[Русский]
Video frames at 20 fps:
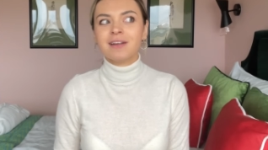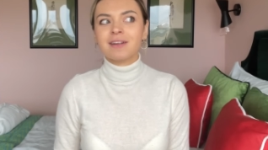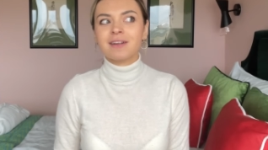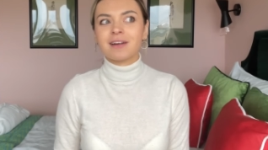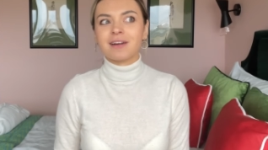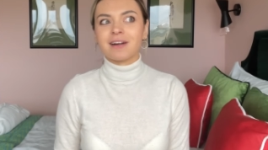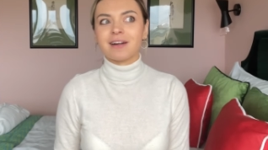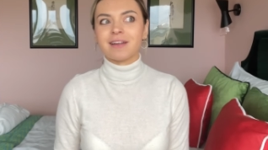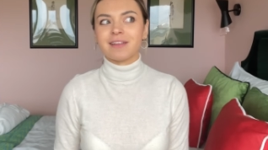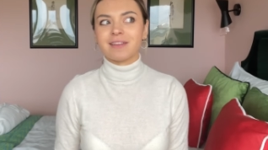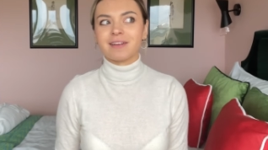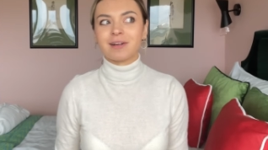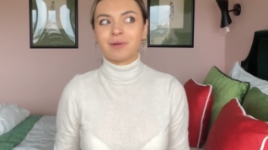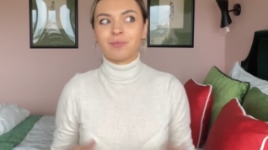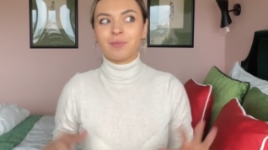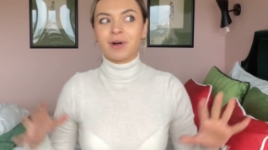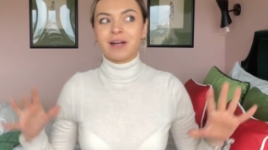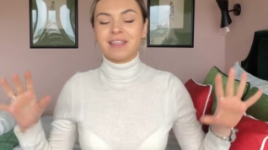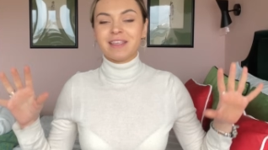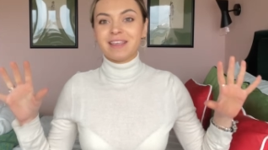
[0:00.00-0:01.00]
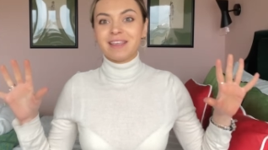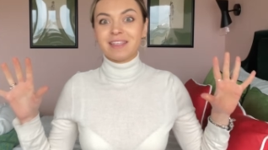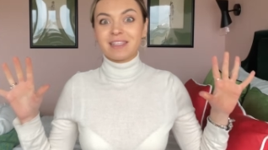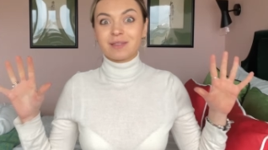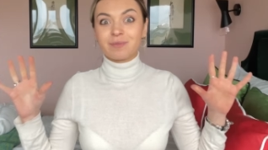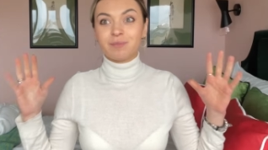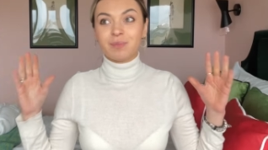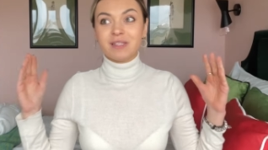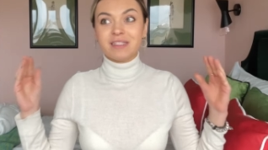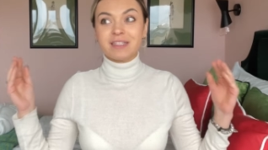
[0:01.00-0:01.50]
какая-то компания из
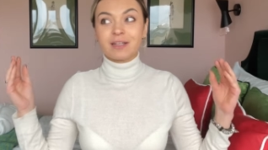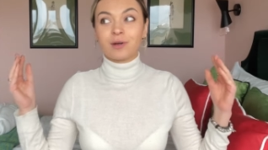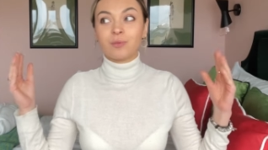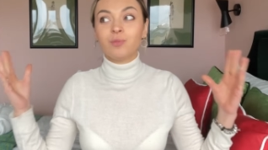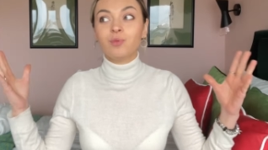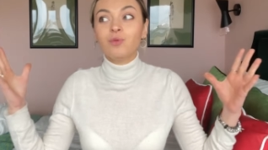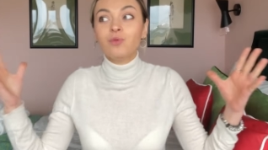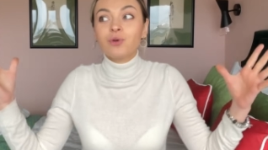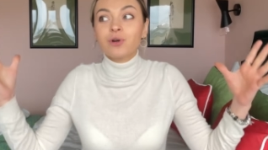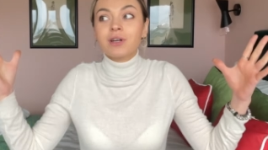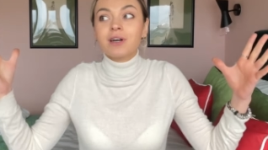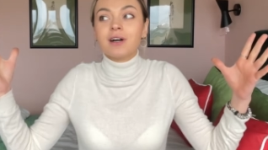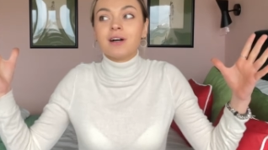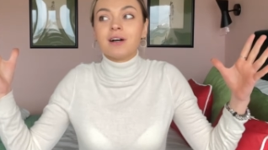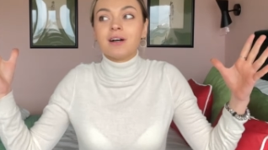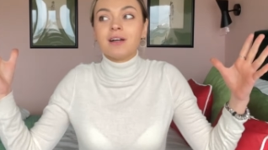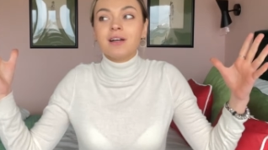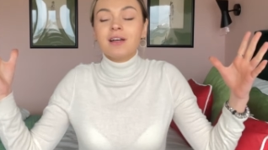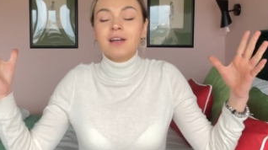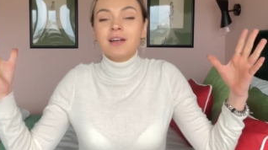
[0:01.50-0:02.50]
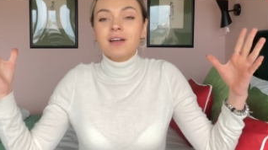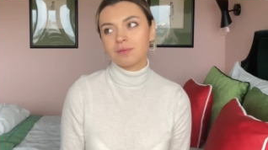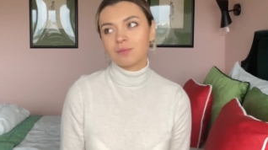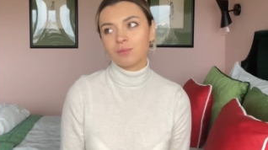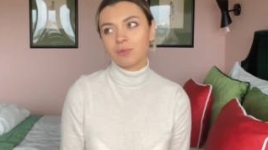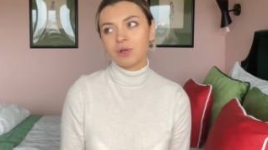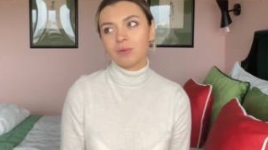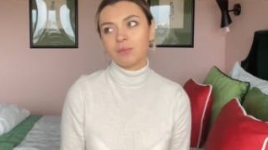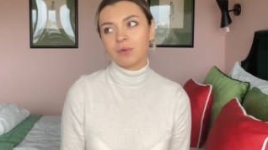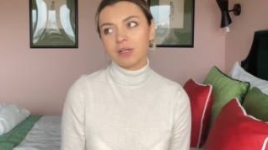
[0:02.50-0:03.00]
Петербурга.
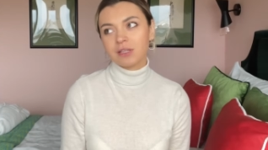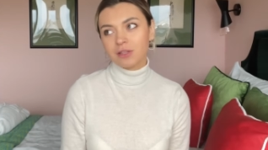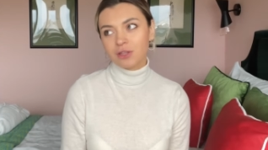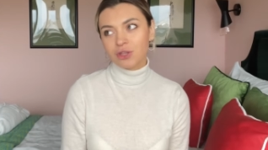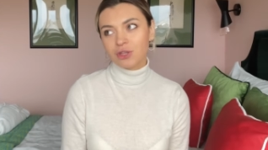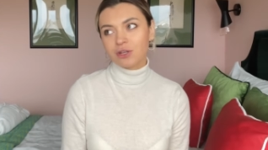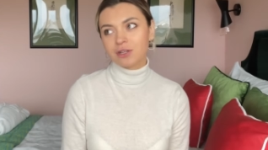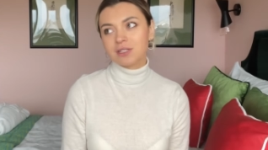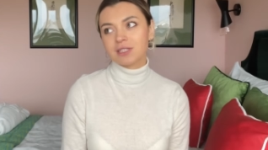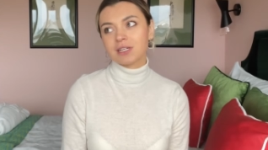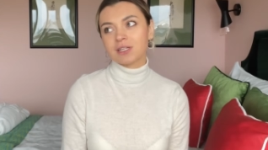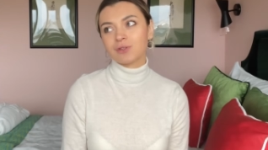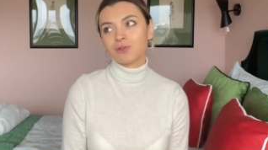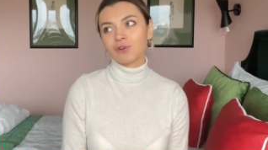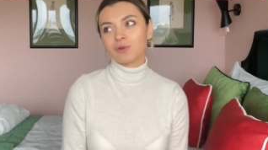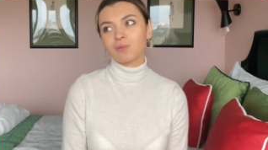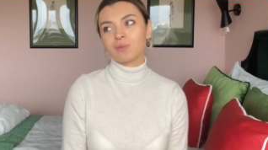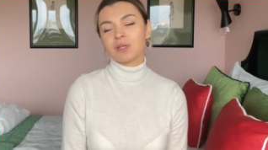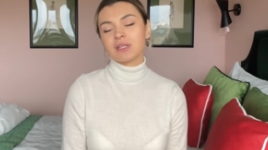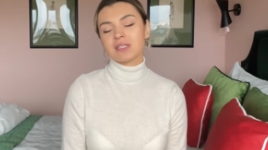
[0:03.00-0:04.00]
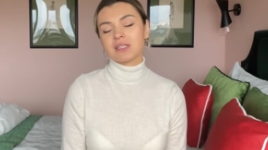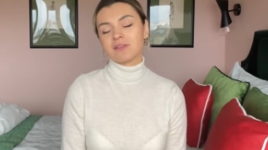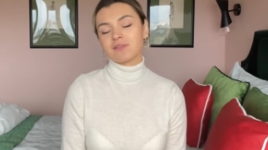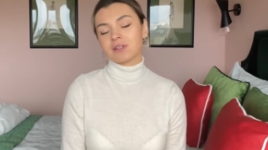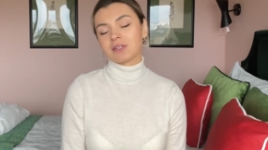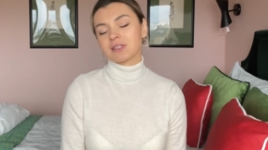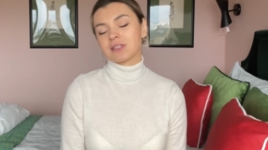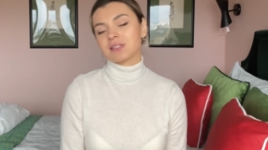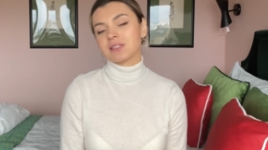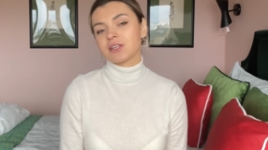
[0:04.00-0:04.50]
Мой менеджер, с которым у меня
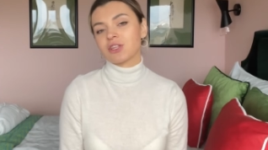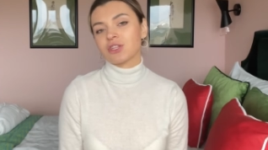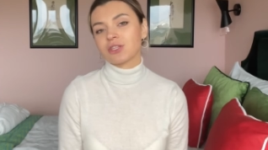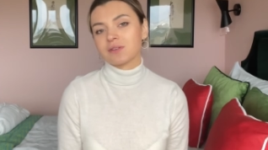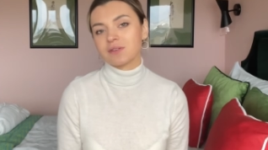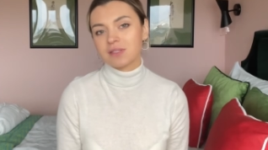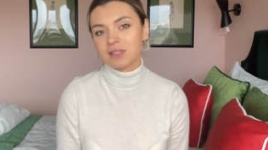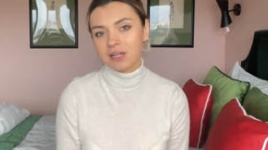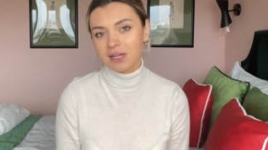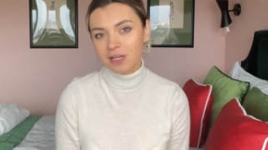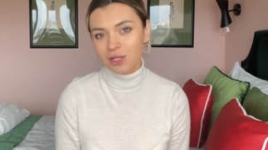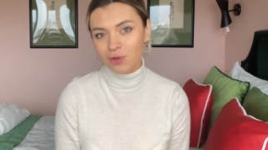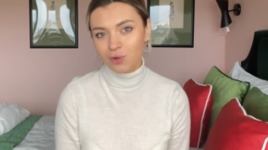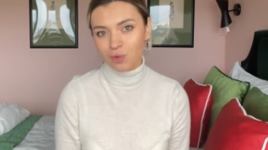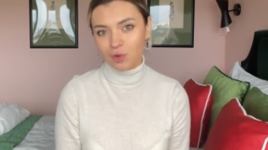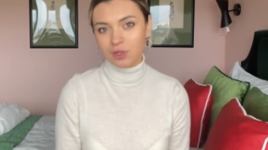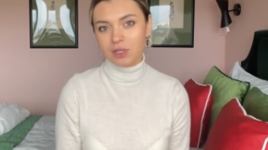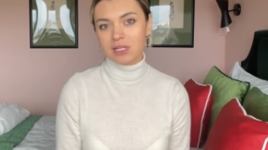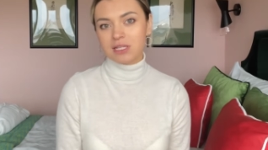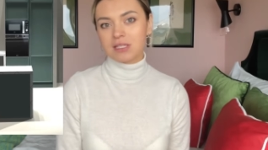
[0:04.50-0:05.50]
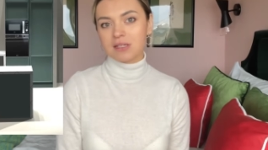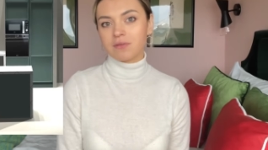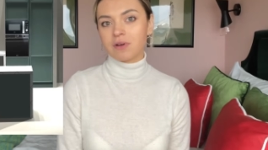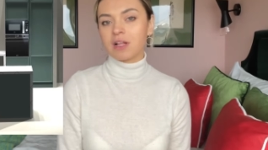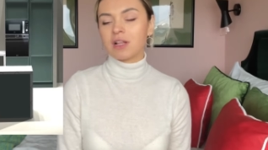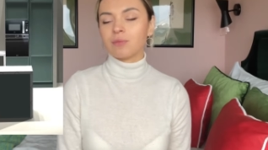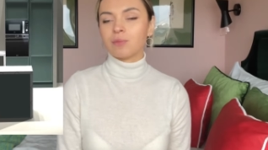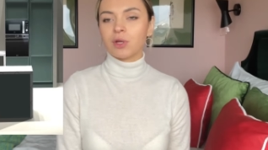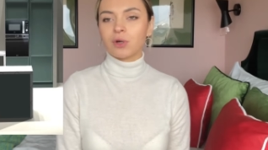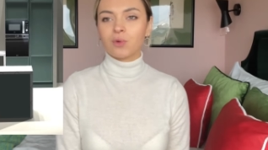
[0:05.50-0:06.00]
завтра назначена встреча, уже
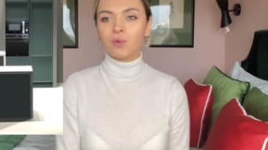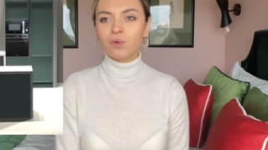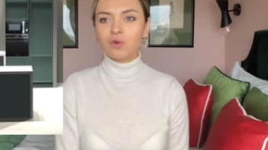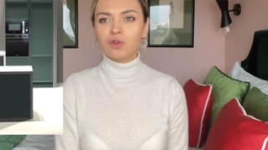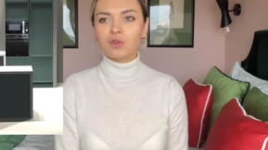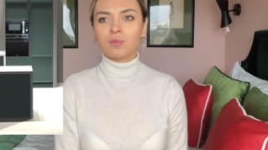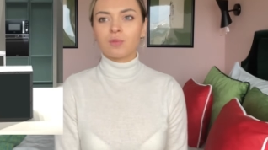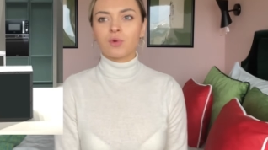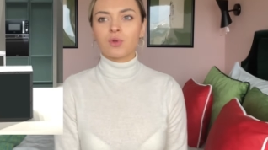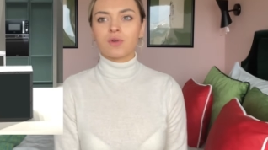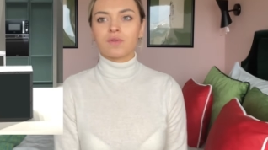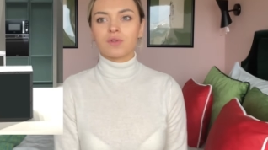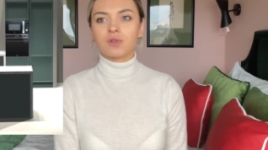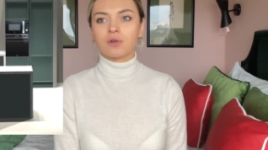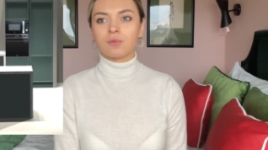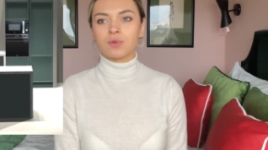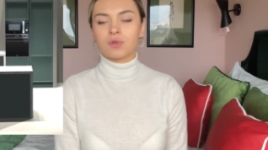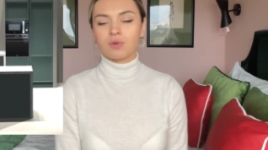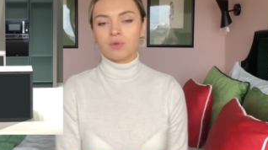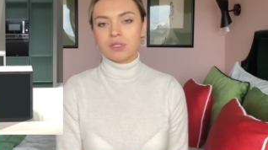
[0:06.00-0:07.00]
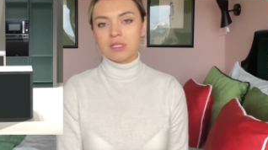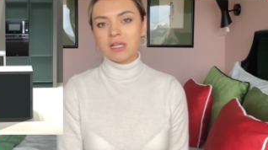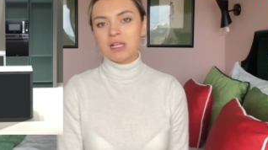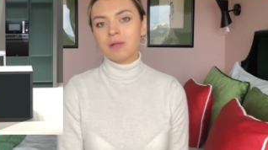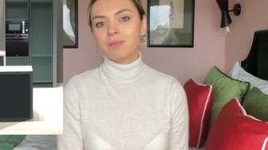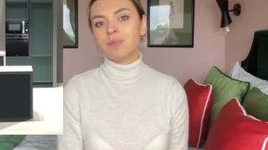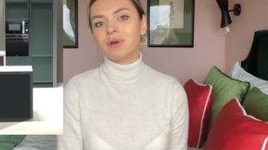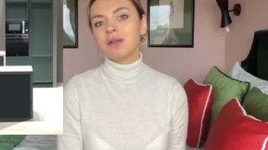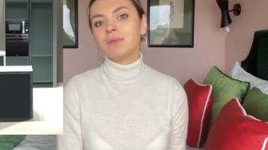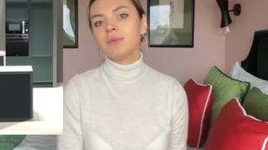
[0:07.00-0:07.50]
нарисовал мне кухню, мы уже все обсудили,
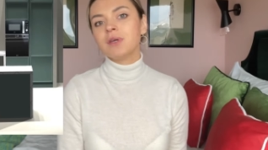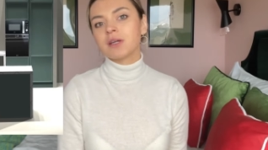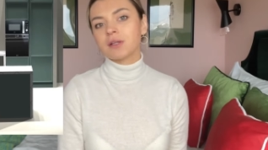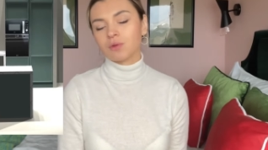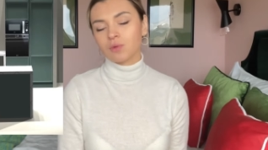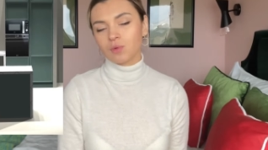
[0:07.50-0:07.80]
примерно